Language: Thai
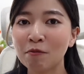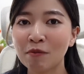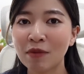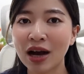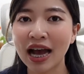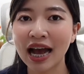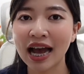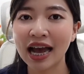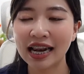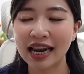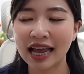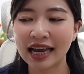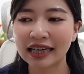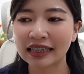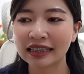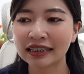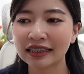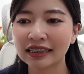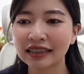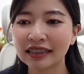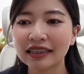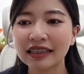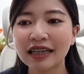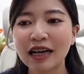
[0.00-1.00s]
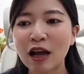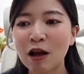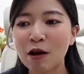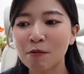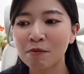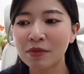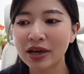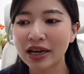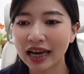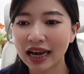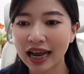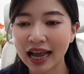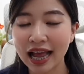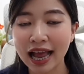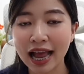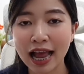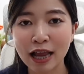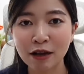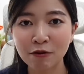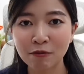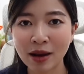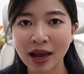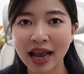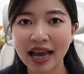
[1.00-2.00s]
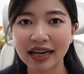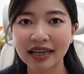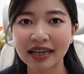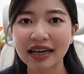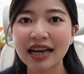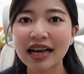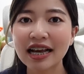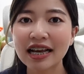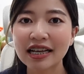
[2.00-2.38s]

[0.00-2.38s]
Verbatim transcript: มหาลัยคือมีแค่ iPad